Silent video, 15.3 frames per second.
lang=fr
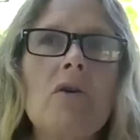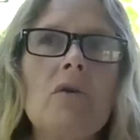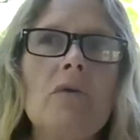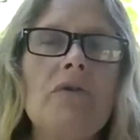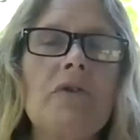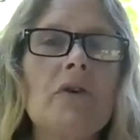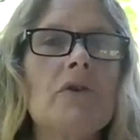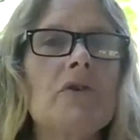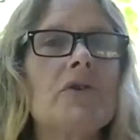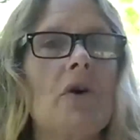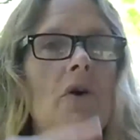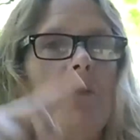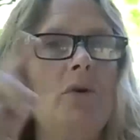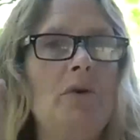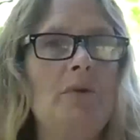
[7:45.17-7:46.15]
confiance
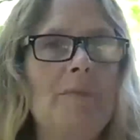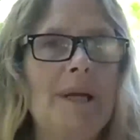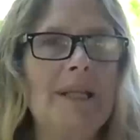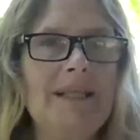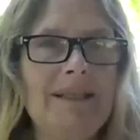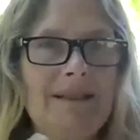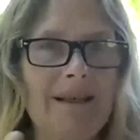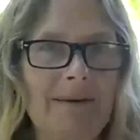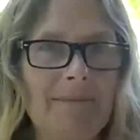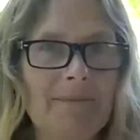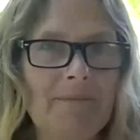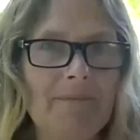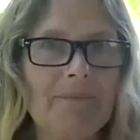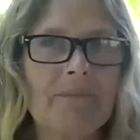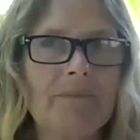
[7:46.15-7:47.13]
en l'humanité
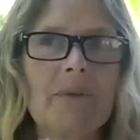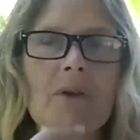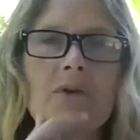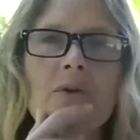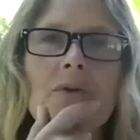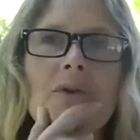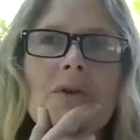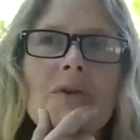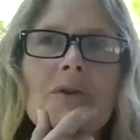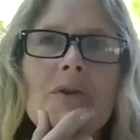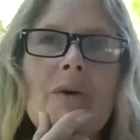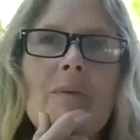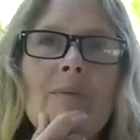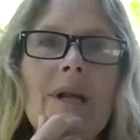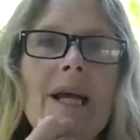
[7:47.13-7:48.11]
dans son
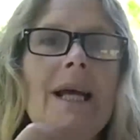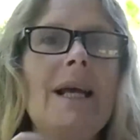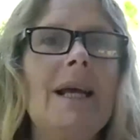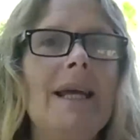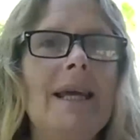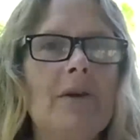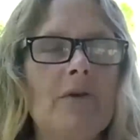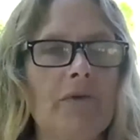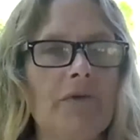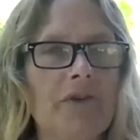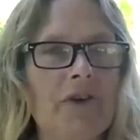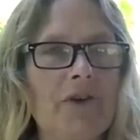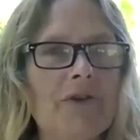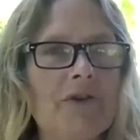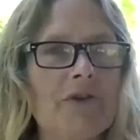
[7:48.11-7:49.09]
ensemble et
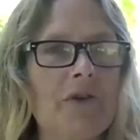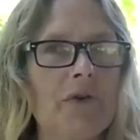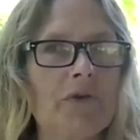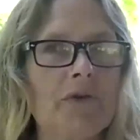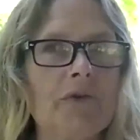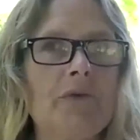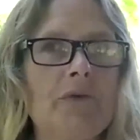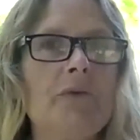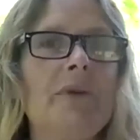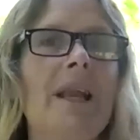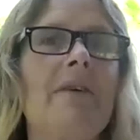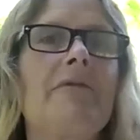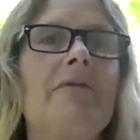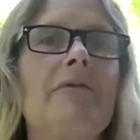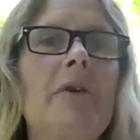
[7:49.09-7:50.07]
confiance dans tout
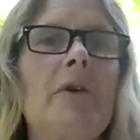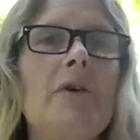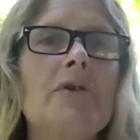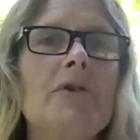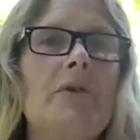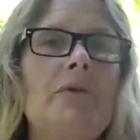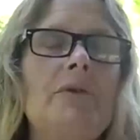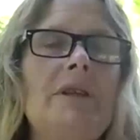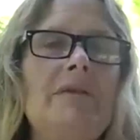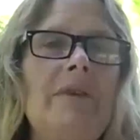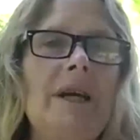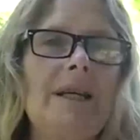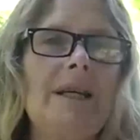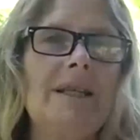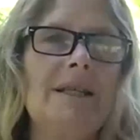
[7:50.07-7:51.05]
la force de
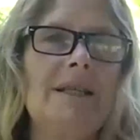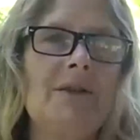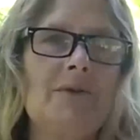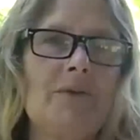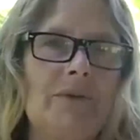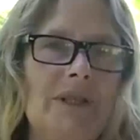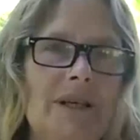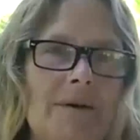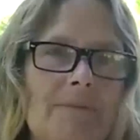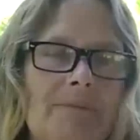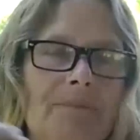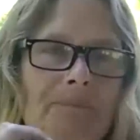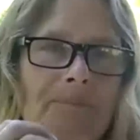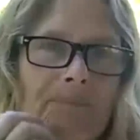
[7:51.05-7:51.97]
l'univers qui soutient.